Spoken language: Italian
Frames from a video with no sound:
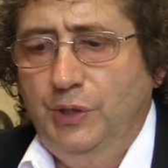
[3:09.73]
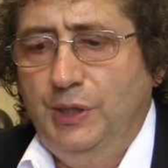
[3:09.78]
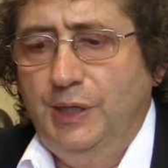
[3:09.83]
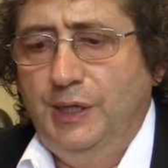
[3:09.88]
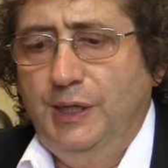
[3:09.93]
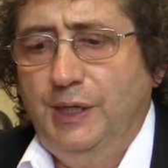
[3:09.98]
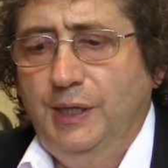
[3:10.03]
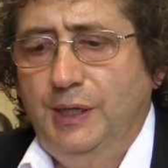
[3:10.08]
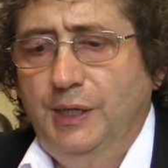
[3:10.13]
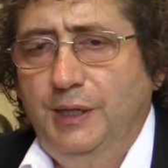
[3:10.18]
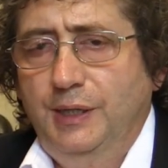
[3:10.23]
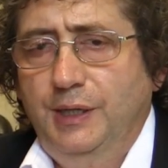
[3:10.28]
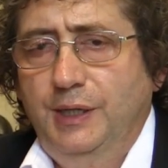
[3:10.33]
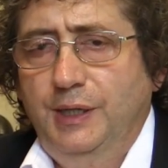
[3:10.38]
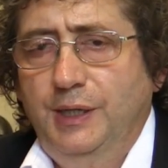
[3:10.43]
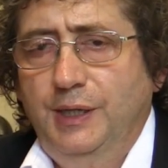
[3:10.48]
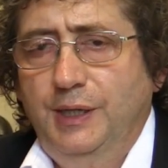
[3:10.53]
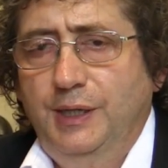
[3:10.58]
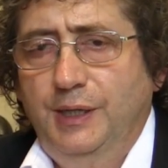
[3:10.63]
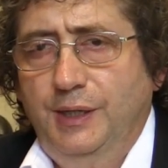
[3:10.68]

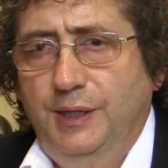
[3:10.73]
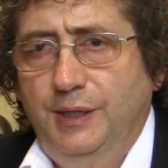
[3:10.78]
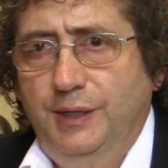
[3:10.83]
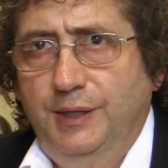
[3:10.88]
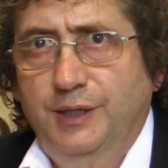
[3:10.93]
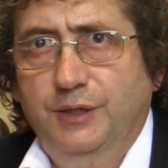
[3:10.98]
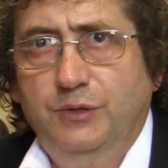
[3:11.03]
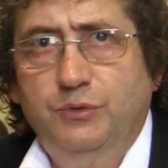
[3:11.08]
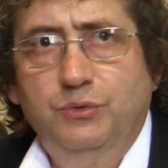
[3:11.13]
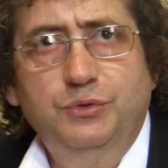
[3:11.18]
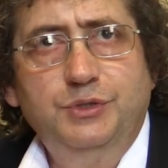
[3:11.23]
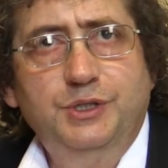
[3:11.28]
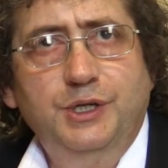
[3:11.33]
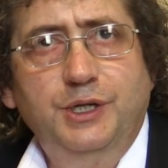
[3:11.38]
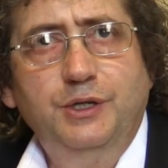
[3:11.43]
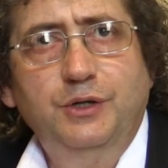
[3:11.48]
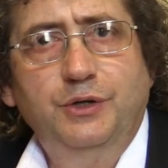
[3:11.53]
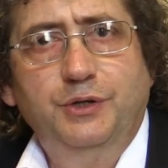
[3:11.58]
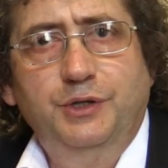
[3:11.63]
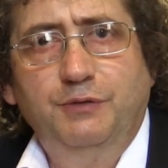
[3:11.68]
alle, alle, accuse che
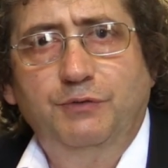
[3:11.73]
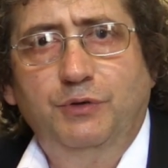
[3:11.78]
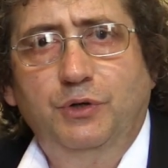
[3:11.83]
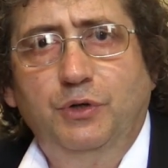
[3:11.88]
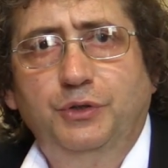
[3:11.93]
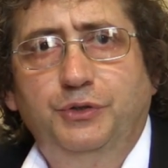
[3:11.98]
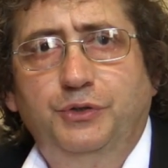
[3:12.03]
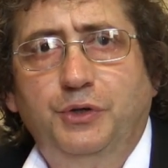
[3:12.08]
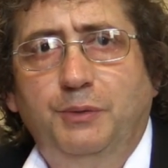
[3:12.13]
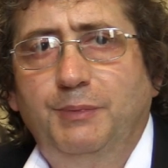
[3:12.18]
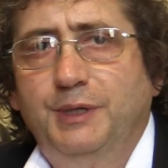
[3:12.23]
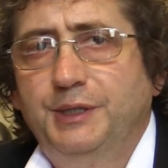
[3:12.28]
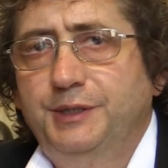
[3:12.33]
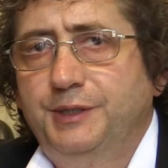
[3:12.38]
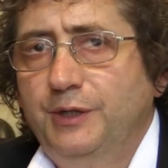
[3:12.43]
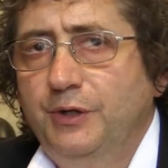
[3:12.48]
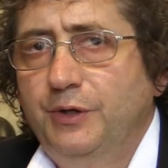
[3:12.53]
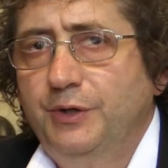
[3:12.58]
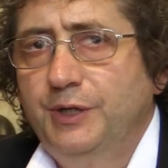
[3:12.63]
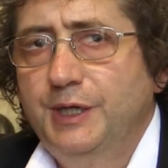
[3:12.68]
io ho rivolto a
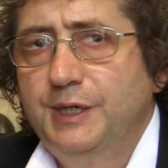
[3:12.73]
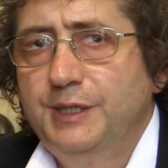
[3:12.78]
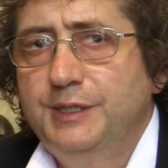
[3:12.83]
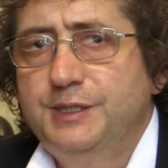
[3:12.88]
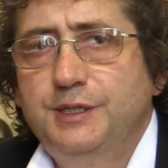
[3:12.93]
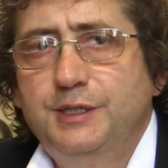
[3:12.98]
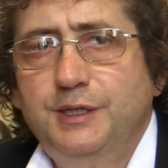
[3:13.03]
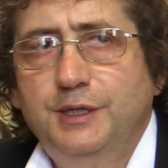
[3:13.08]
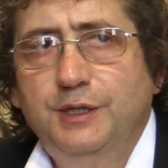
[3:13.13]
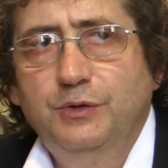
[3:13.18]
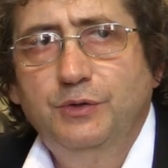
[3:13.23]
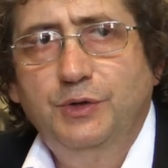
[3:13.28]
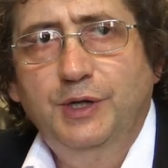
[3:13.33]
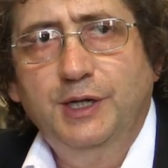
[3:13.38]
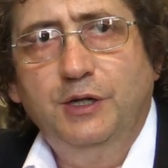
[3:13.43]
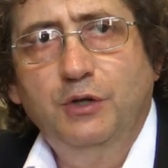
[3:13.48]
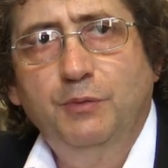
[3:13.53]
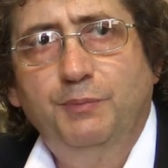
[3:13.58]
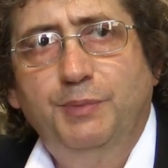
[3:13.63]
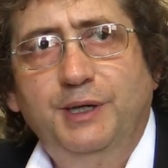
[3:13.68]
Matteo Renzi, non è
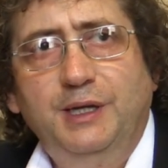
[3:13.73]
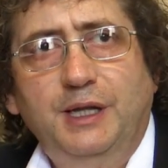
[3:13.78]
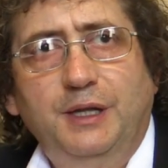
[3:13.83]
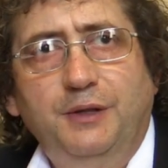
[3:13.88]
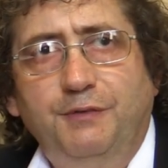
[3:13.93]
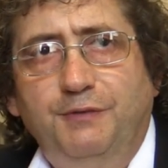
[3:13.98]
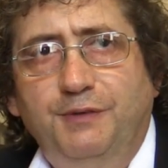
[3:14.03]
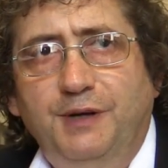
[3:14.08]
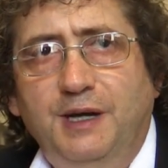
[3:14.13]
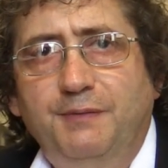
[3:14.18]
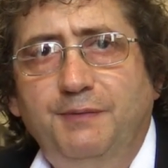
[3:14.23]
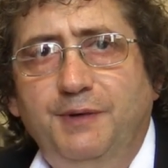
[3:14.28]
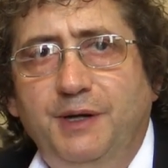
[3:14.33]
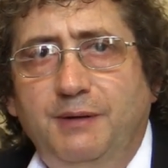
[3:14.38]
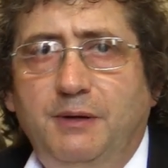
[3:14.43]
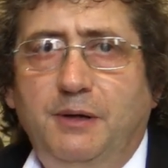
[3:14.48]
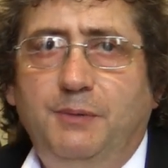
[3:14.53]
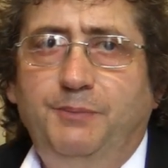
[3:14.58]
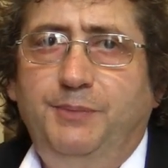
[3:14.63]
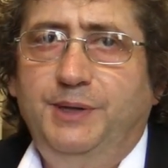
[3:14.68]
che ho parlato a Vanvera,
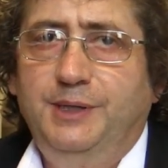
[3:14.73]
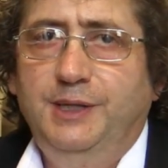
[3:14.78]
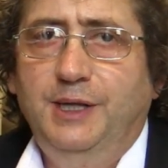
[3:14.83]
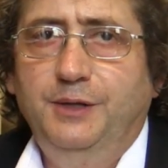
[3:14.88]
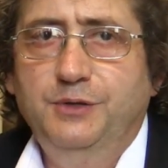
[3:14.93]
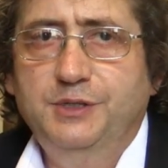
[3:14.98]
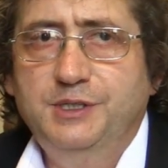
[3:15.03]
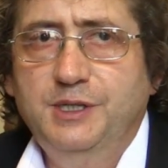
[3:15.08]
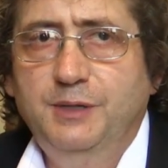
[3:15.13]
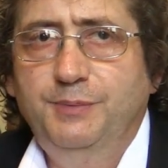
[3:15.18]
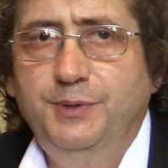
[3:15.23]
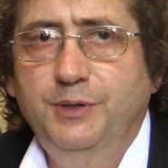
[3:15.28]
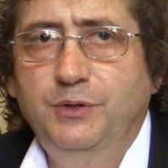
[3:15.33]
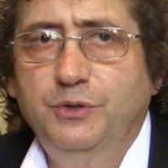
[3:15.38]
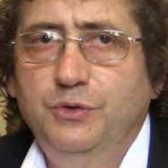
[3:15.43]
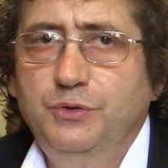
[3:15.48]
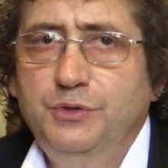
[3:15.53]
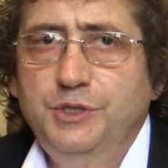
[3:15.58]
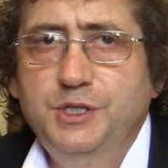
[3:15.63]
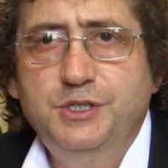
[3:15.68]
ma ho parlato sempre con
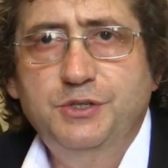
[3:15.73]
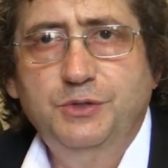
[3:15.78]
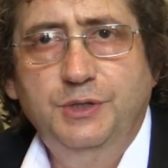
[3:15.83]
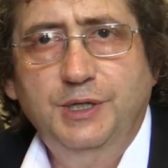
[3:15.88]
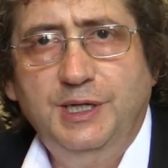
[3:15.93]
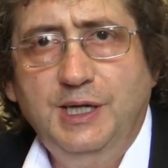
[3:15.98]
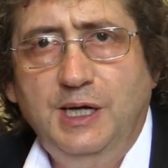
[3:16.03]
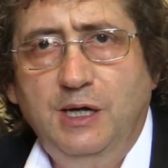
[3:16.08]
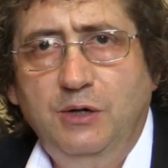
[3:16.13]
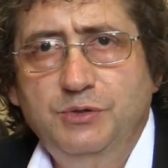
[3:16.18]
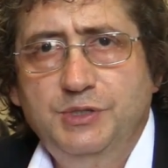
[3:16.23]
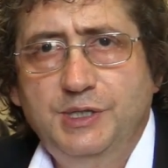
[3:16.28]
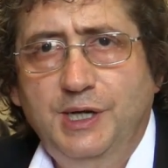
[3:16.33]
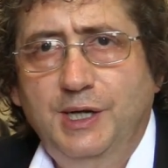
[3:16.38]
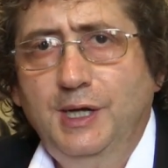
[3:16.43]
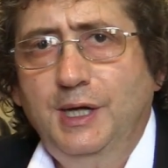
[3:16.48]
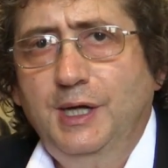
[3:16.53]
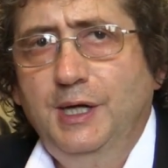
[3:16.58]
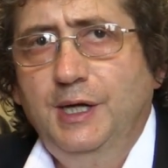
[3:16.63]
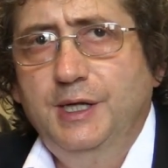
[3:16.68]
cognizione di causa,
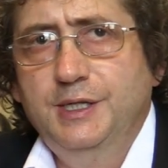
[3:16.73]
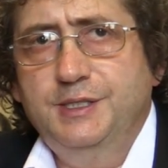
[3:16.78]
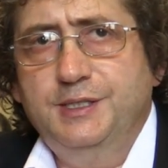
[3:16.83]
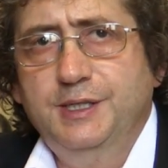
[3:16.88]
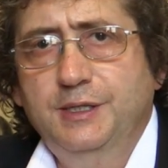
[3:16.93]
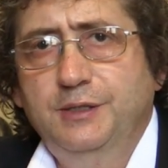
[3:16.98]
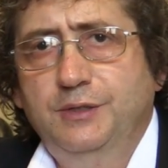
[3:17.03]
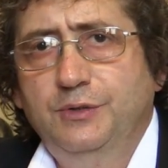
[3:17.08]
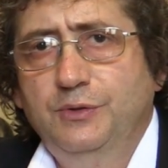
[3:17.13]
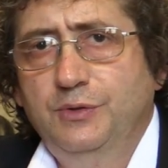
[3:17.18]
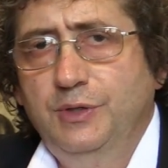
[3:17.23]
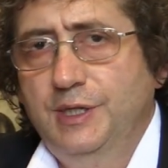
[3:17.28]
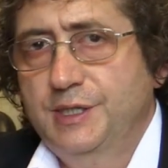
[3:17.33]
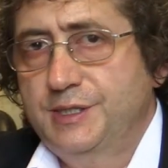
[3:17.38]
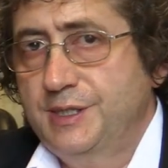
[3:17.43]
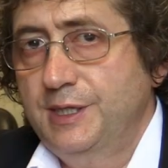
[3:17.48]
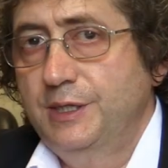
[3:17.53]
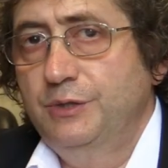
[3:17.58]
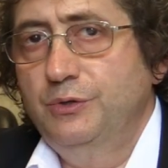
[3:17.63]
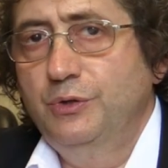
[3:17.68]
essendo,
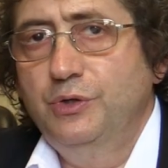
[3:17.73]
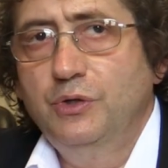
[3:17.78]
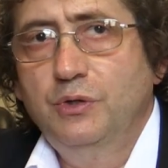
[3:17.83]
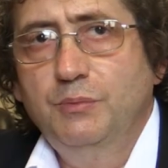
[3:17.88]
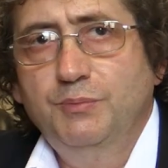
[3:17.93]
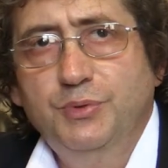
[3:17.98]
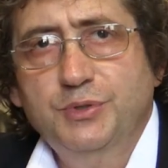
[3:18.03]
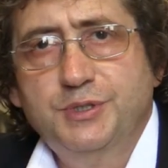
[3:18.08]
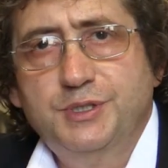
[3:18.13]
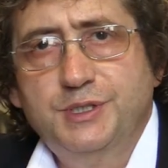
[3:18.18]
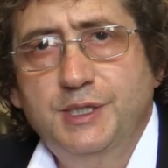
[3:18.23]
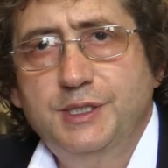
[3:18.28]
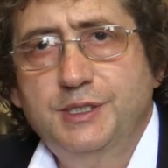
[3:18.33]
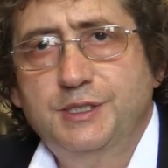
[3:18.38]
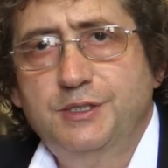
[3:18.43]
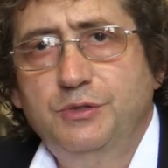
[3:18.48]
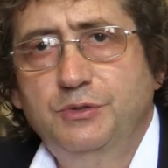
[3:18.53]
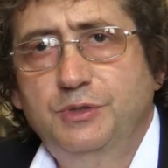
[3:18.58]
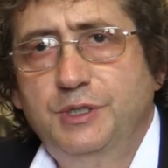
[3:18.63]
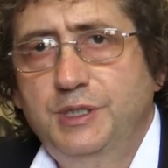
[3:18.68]
essendo io in
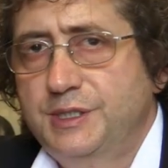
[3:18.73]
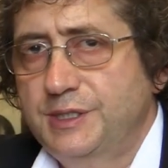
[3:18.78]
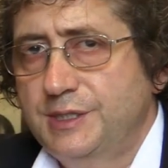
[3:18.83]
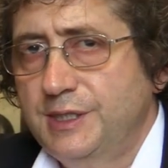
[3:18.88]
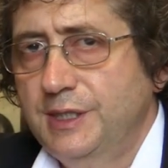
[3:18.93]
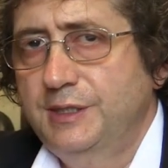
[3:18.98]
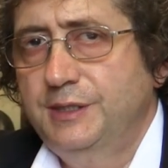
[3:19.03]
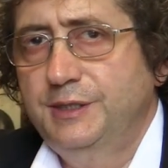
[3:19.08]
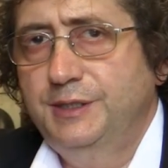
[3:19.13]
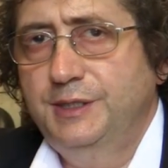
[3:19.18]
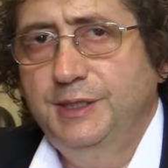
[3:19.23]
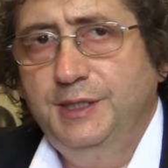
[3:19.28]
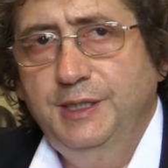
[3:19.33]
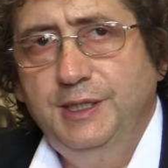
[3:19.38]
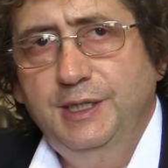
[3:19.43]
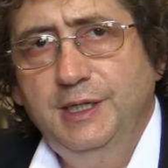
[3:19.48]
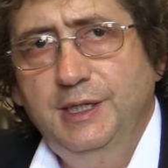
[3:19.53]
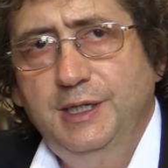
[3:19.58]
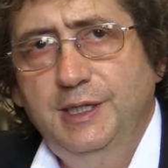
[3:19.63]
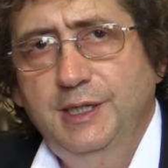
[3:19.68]
possesso di 7
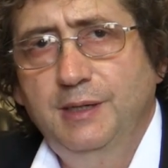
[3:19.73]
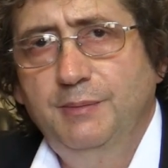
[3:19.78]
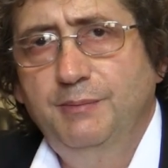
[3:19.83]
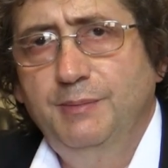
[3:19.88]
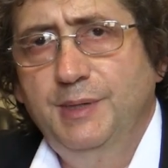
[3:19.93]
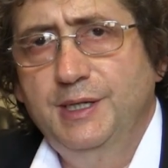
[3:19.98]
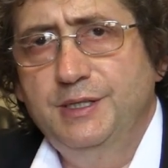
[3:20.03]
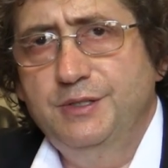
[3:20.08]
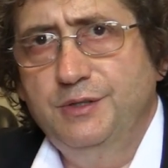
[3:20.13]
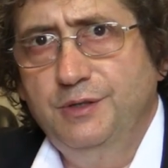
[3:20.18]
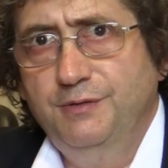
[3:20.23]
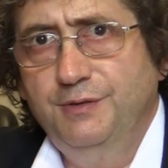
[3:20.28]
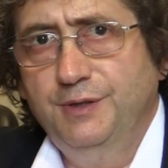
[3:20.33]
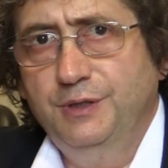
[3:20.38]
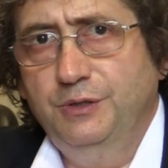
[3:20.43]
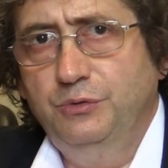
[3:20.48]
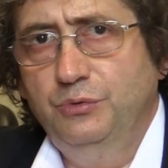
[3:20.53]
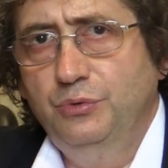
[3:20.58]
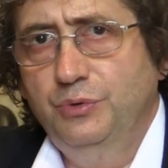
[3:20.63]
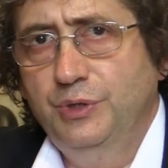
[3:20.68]
kg e mezzo di
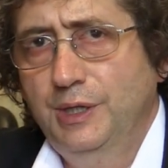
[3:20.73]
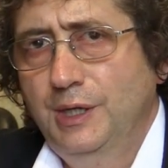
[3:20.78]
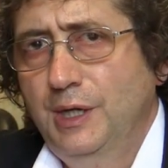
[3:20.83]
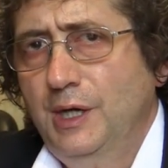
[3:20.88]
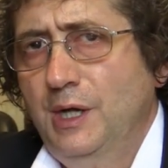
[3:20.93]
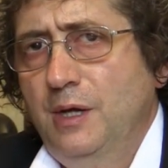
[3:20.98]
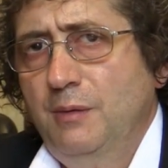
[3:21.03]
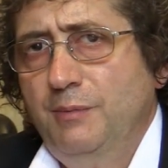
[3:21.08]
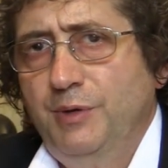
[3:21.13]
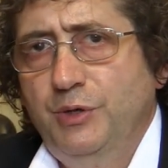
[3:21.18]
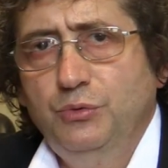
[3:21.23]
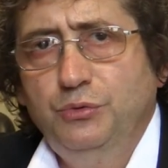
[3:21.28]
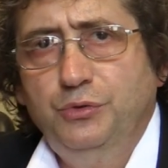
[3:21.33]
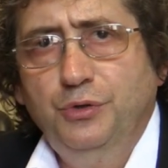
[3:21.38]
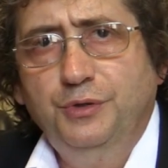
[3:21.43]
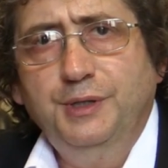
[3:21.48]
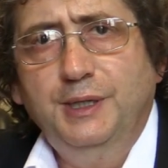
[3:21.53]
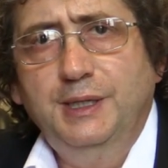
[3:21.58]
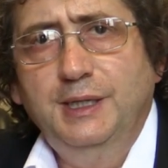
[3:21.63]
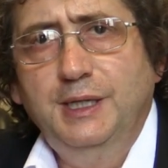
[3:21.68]
fatture per un
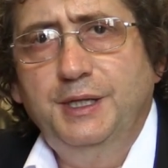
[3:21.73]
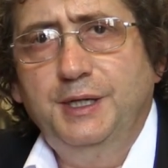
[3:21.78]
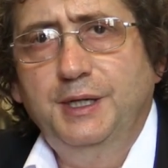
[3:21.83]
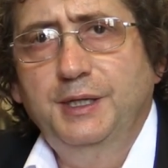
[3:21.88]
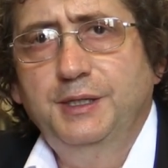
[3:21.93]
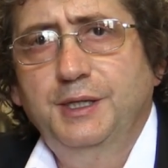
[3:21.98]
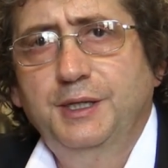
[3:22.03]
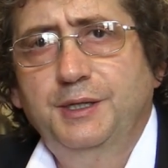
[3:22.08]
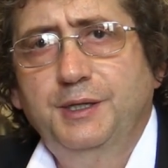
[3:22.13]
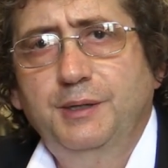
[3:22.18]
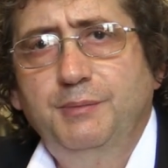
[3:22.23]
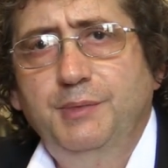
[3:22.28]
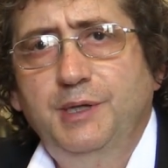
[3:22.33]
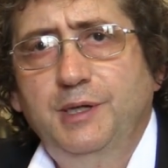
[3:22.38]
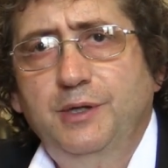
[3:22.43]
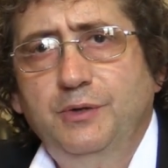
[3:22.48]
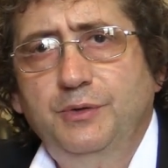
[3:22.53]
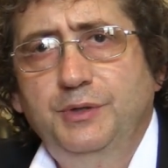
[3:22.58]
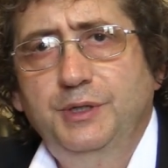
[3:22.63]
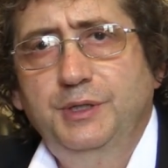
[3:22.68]
totale di 33
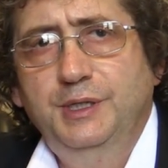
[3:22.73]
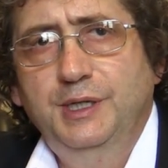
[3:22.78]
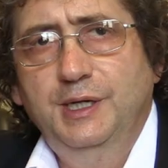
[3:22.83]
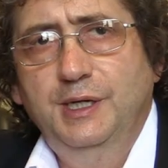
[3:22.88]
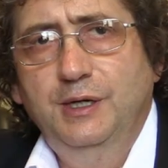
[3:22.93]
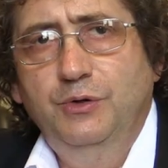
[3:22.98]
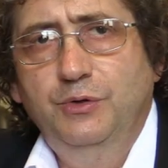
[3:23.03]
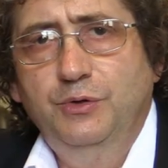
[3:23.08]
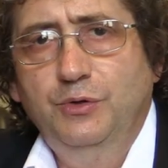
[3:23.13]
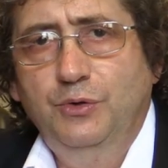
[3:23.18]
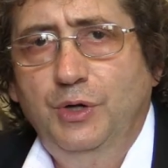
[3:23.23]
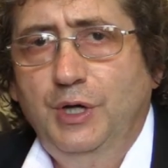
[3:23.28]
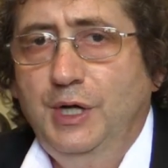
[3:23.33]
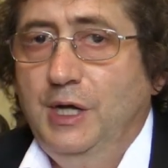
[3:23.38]
milioni di euro,